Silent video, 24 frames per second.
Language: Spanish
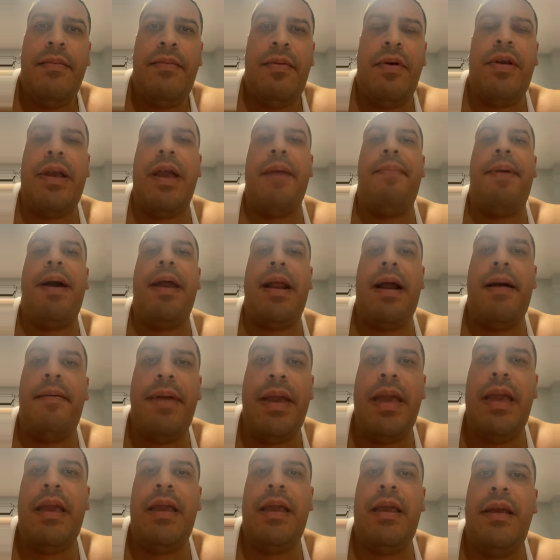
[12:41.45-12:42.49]
Porque para
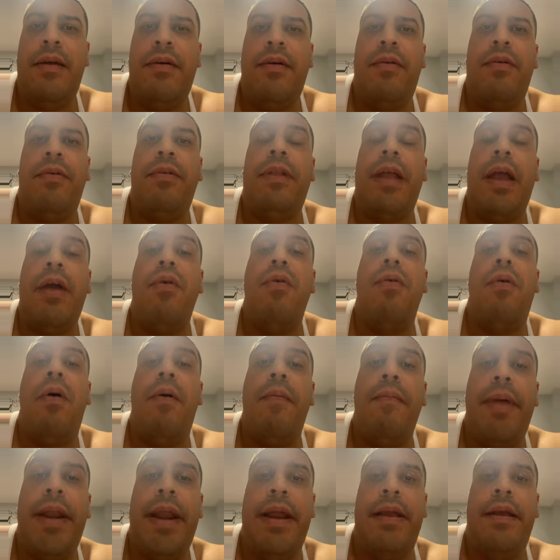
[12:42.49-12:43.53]
mí, usted es un
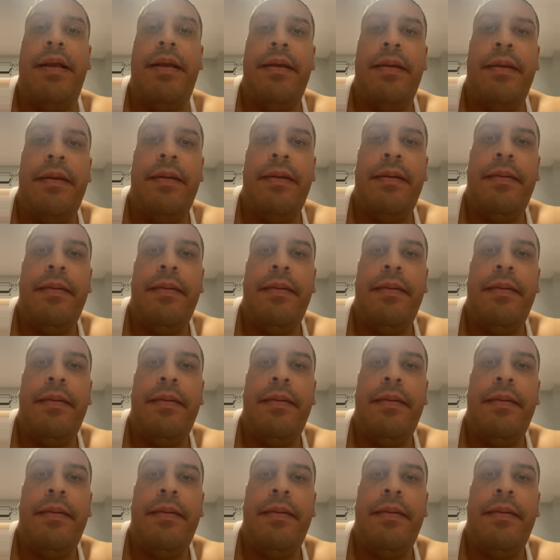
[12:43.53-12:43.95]
hombre.